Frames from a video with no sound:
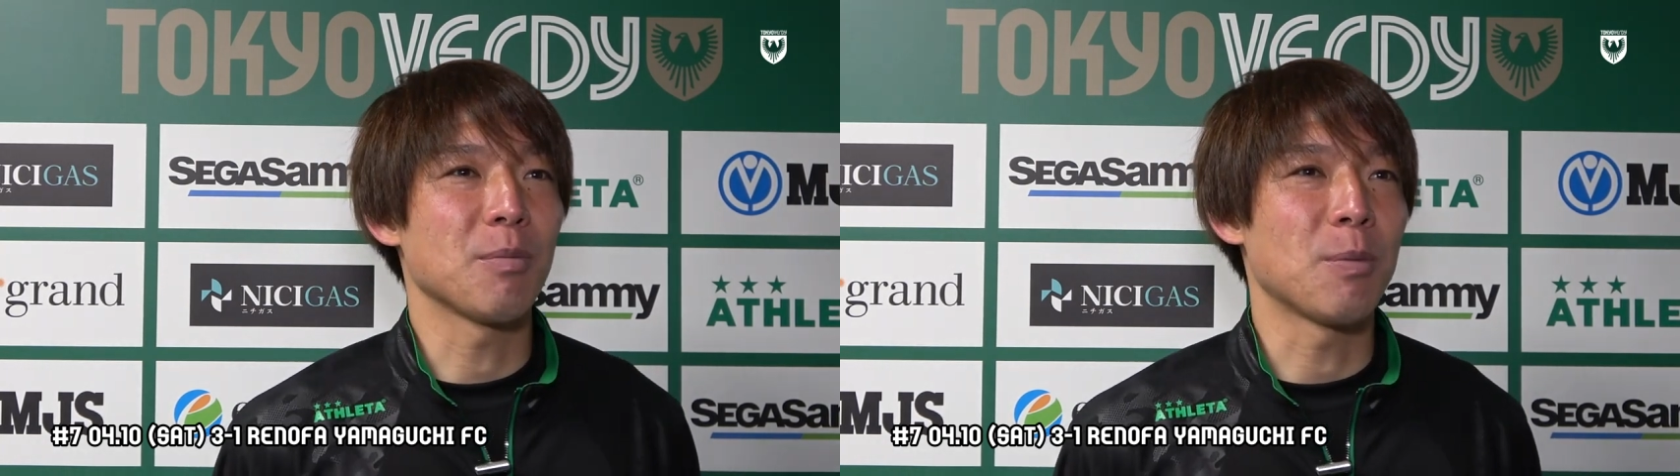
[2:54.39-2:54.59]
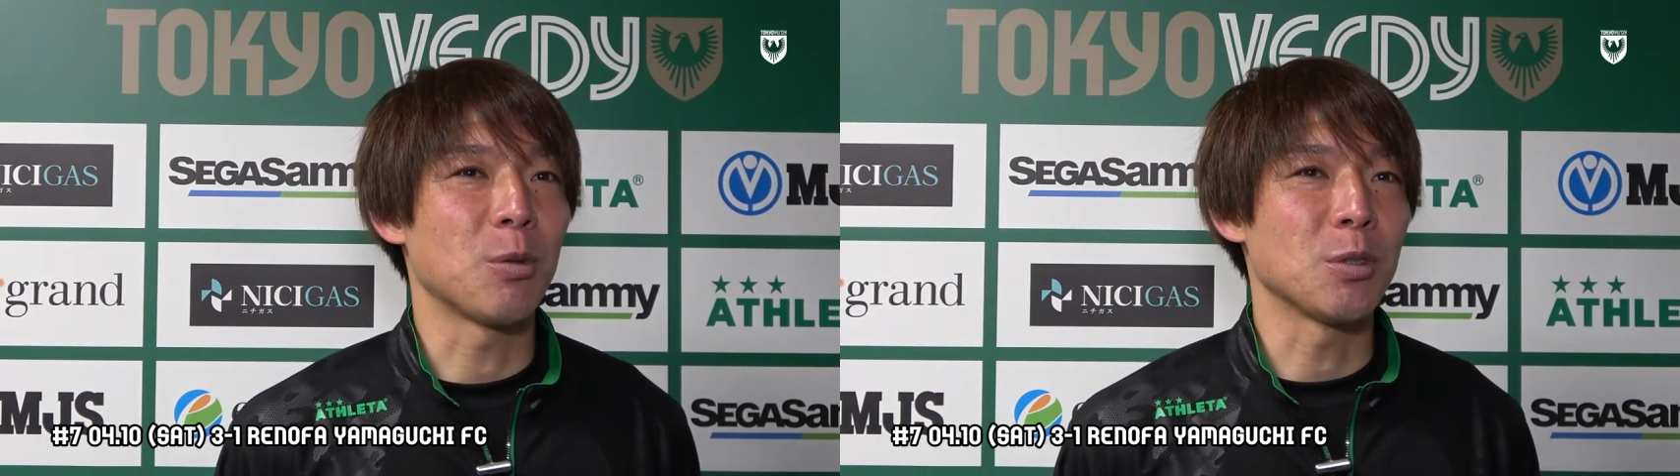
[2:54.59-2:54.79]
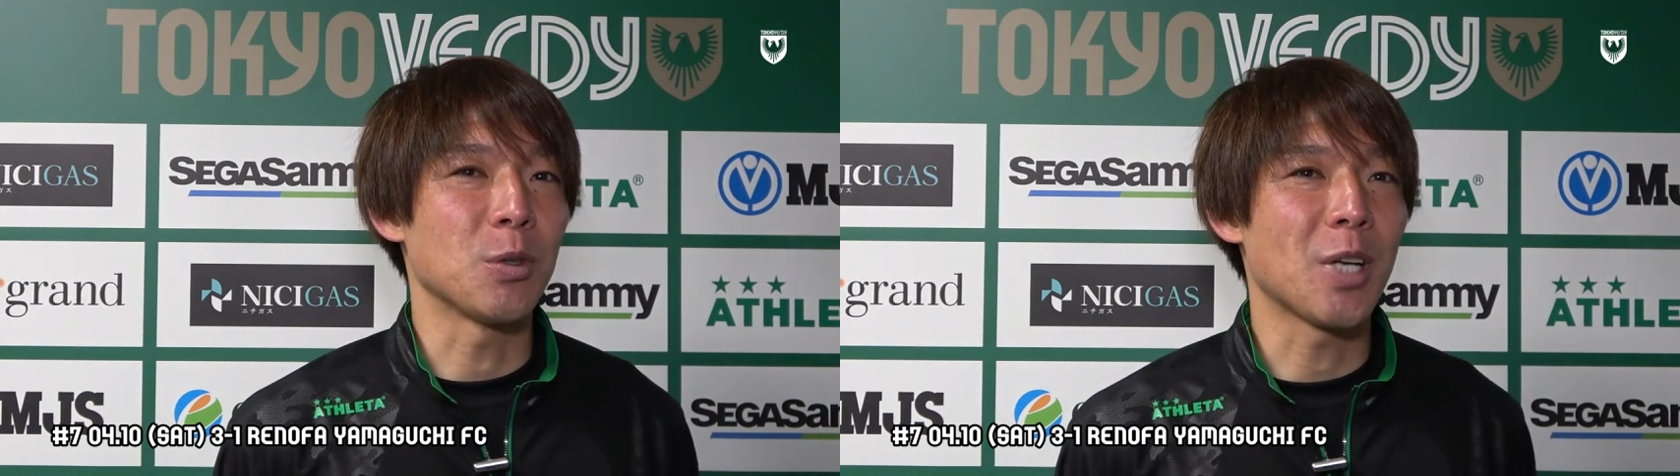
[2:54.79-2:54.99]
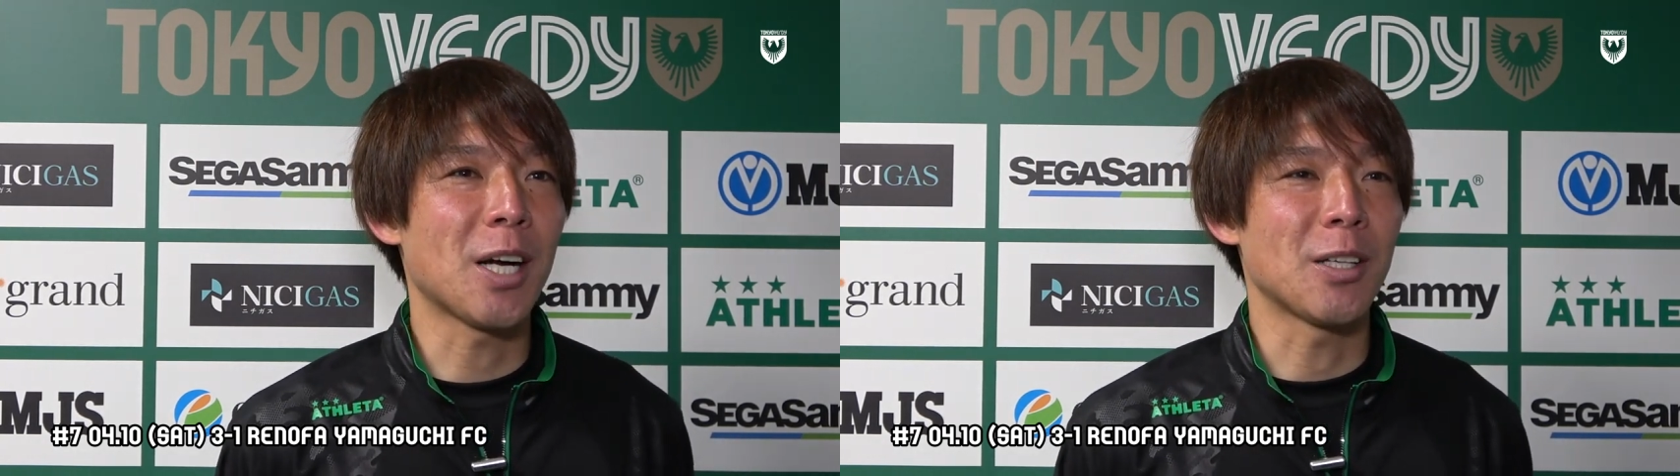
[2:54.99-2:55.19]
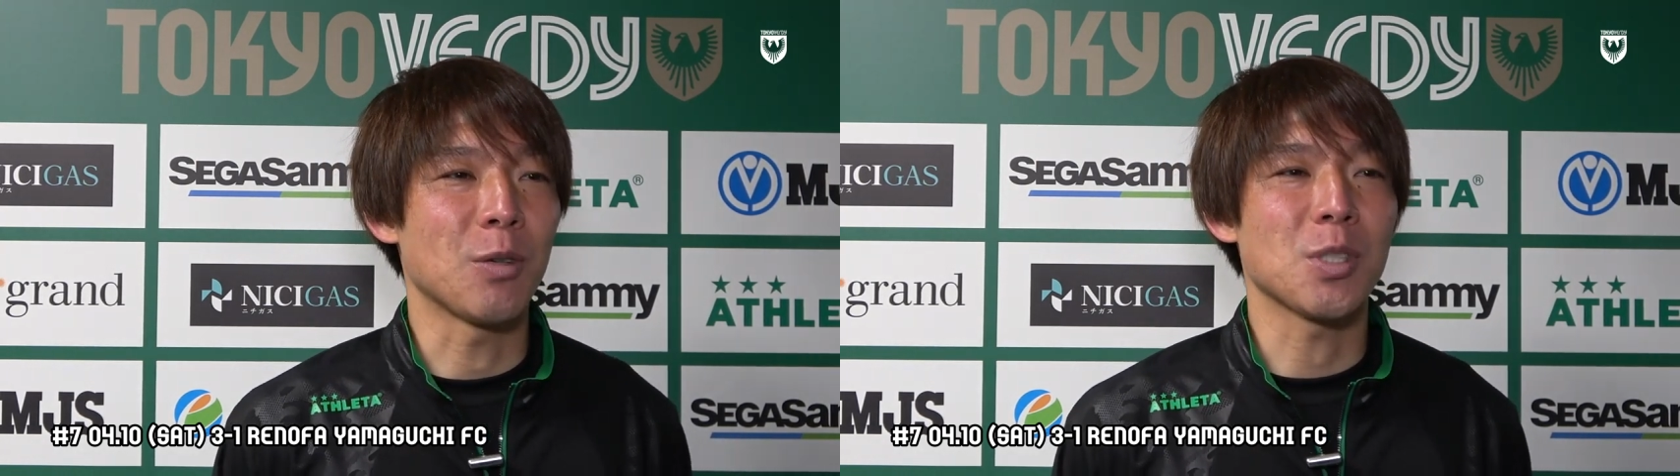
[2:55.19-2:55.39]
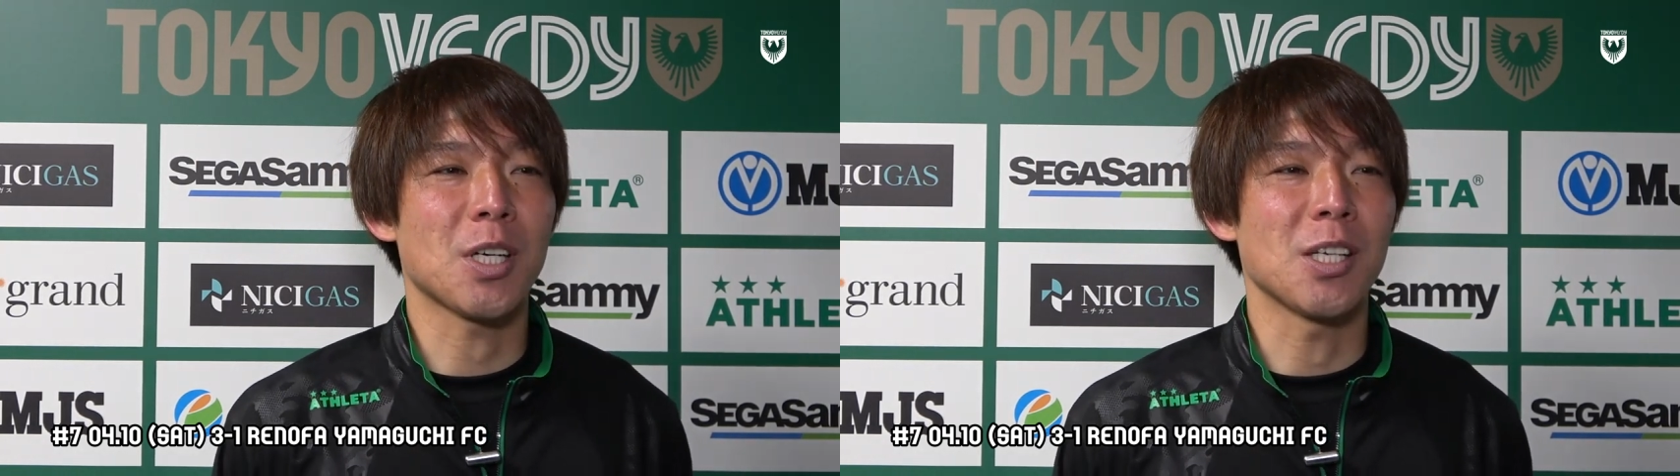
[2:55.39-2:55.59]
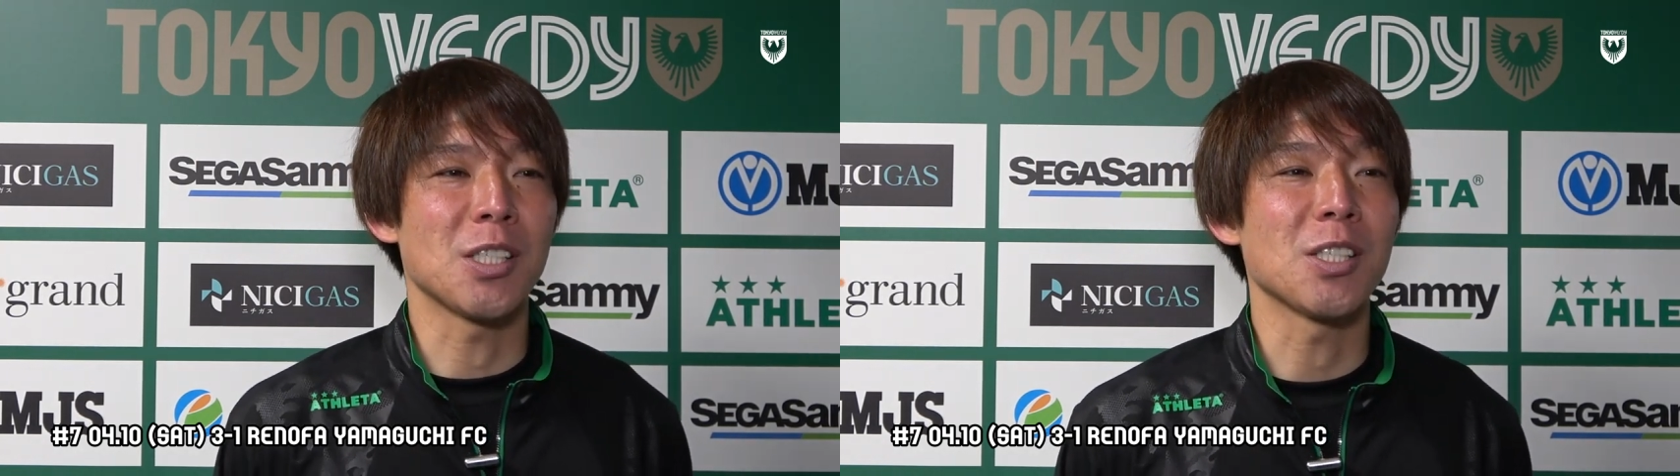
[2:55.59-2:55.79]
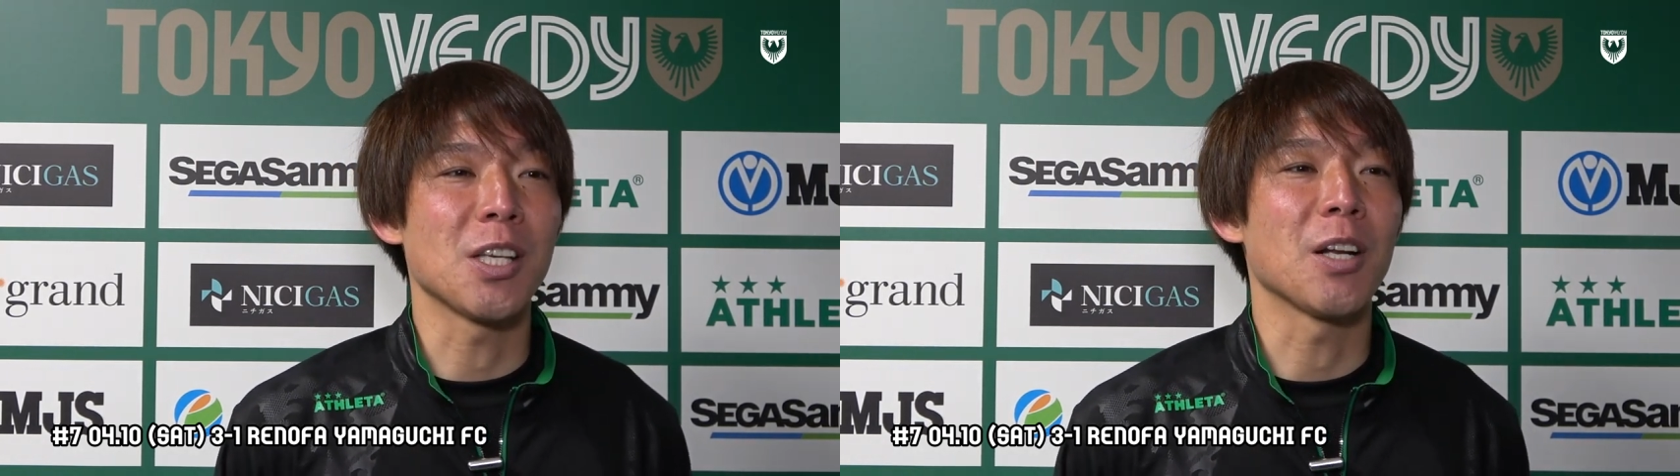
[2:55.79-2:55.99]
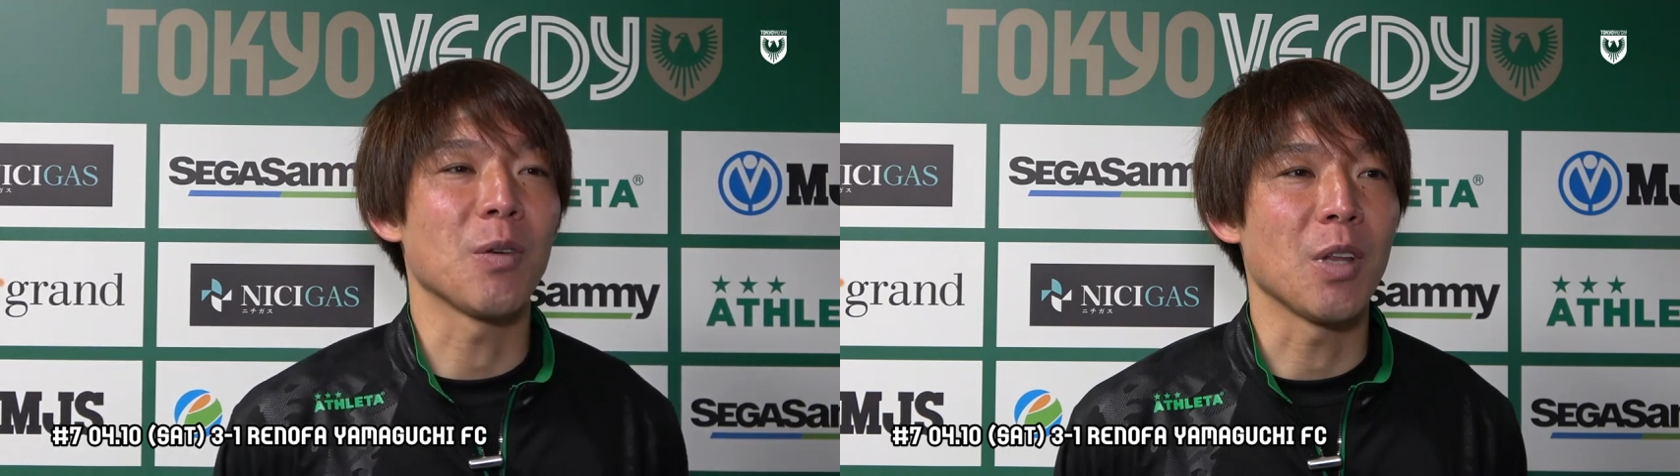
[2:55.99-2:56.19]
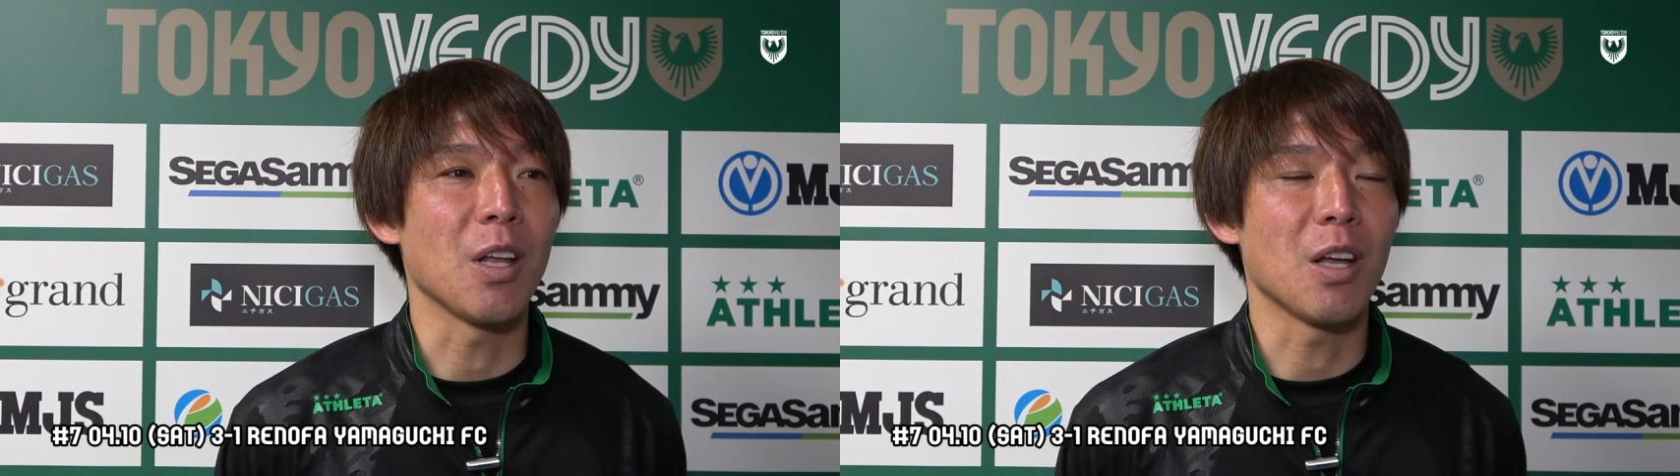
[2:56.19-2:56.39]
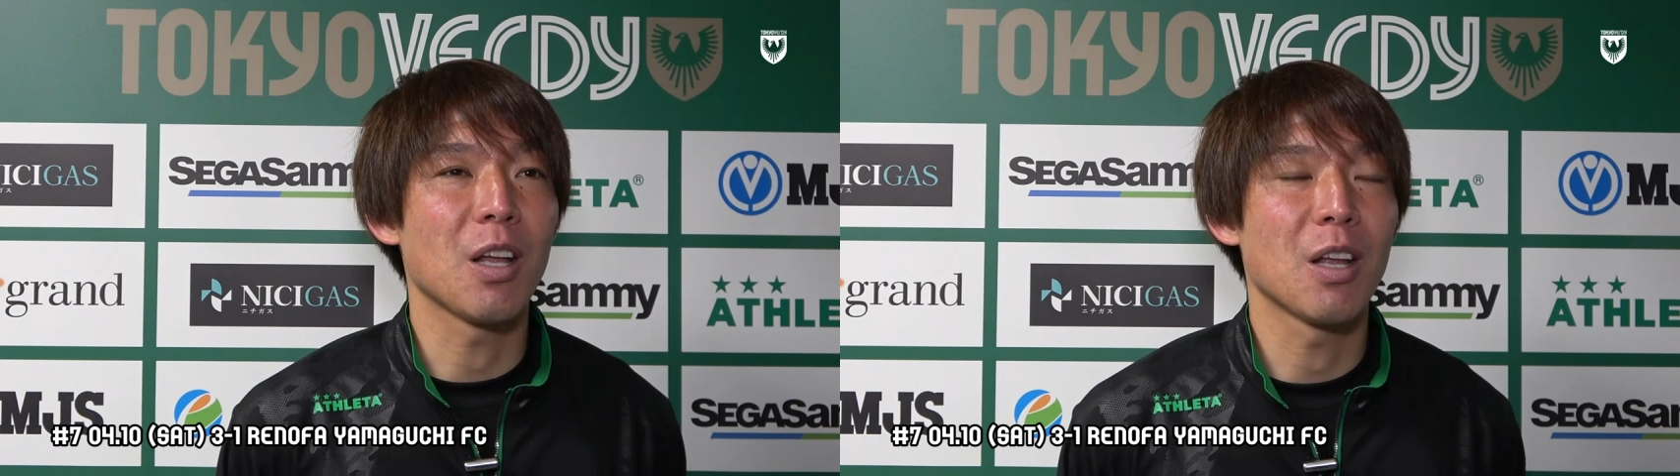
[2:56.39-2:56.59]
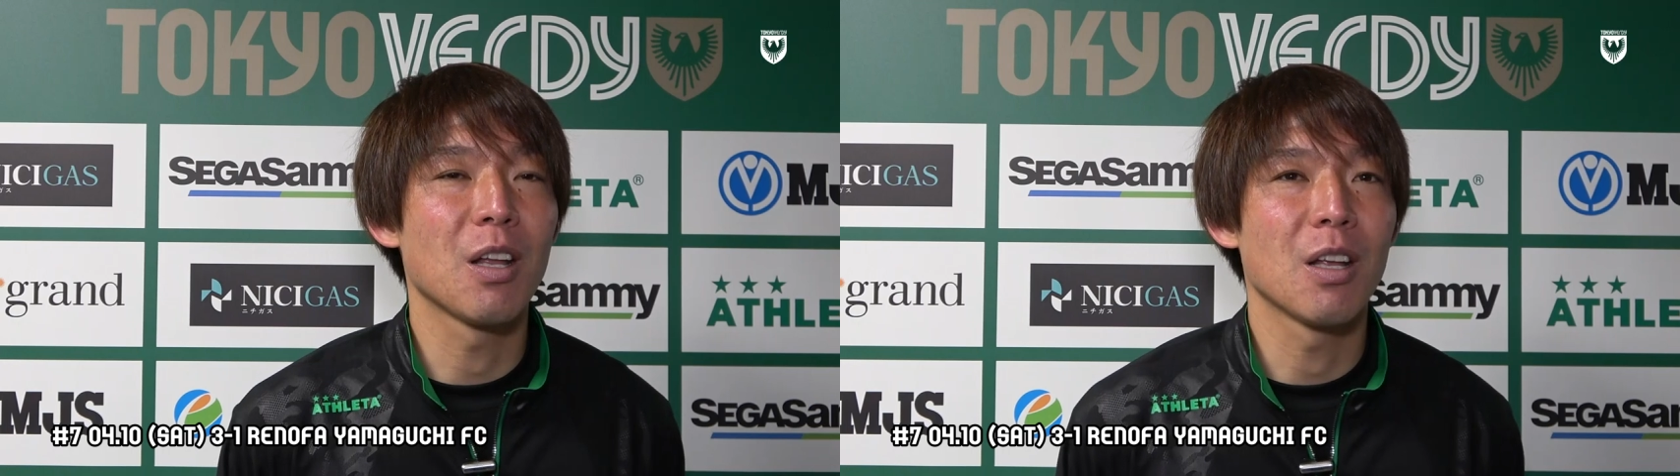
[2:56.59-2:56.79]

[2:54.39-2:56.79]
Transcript: まあ、僕の中でのサッカー人生なので。